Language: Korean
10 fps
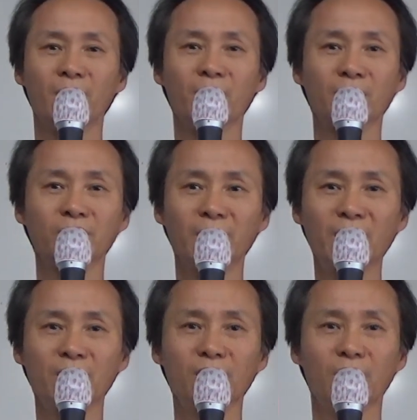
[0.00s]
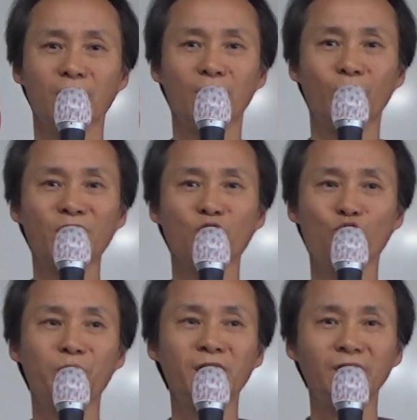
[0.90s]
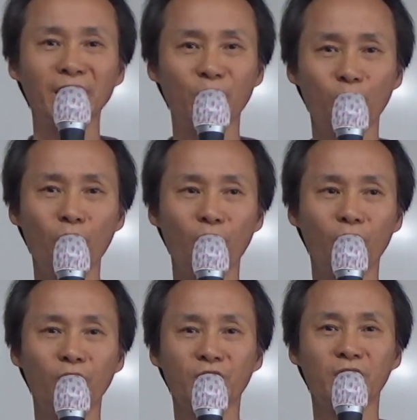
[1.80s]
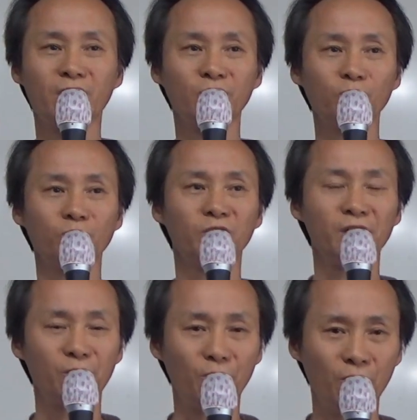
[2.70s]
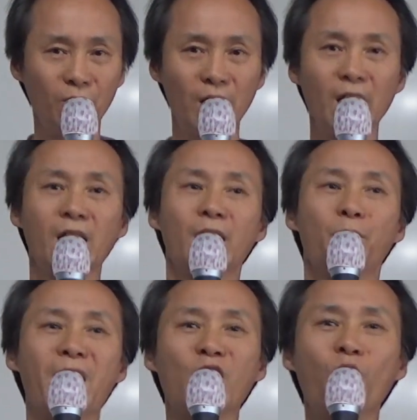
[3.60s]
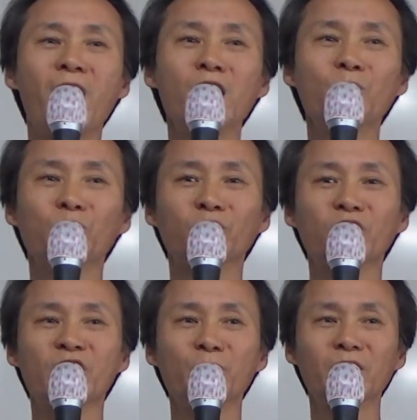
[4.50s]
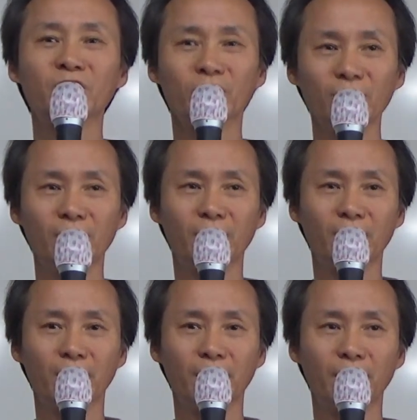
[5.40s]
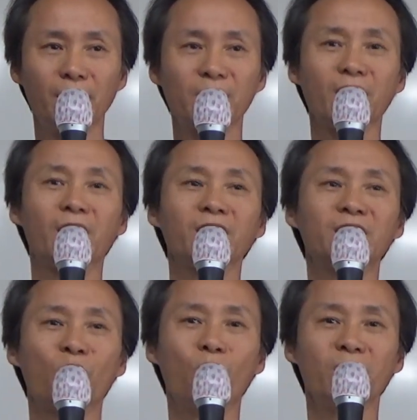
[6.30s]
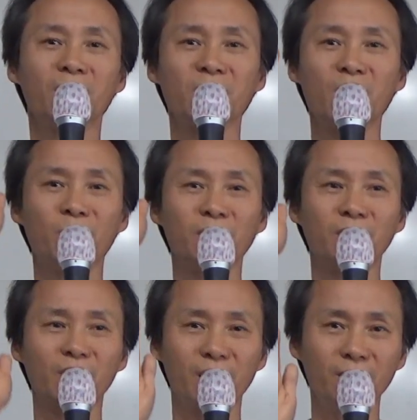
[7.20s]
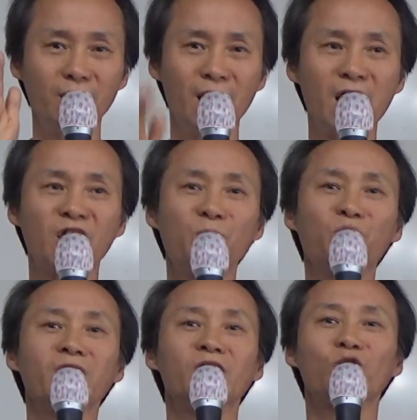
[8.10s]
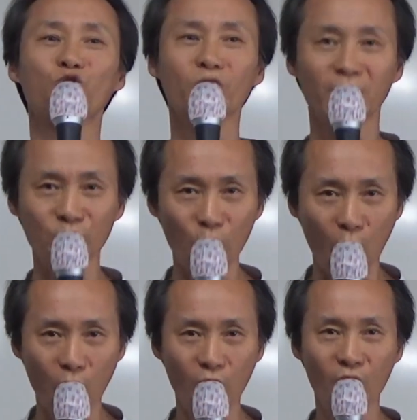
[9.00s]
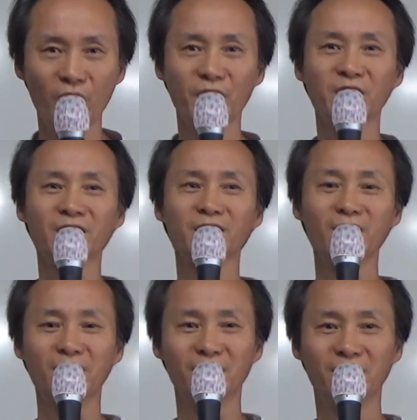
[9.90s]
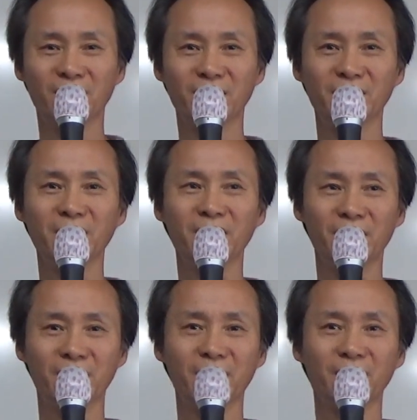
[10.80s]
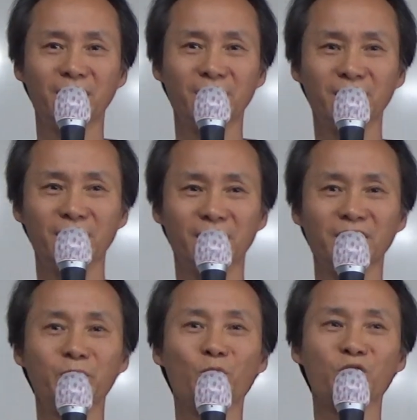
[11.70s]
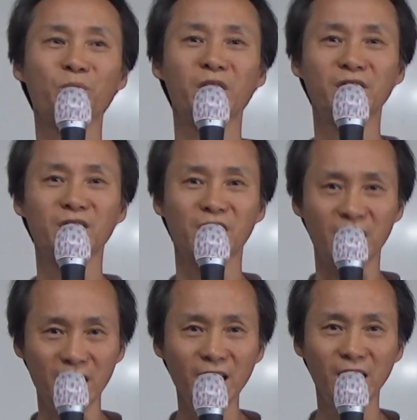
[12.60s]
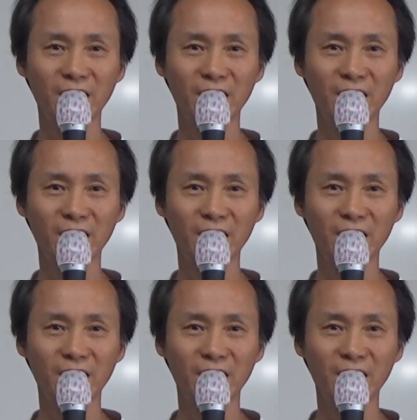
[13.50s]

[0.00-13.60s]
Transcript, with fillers: 어, 그건 아직 어, 완전 출판은 안 됐고요. 어, 저작권 등록은 돼 있고 마고와 할미로부터 칠만 년을 제가 이 홍익한 칠만 년 역사를 십분의 일로 줄여가지고 작년에 예, 한 이백오십 페이지짜리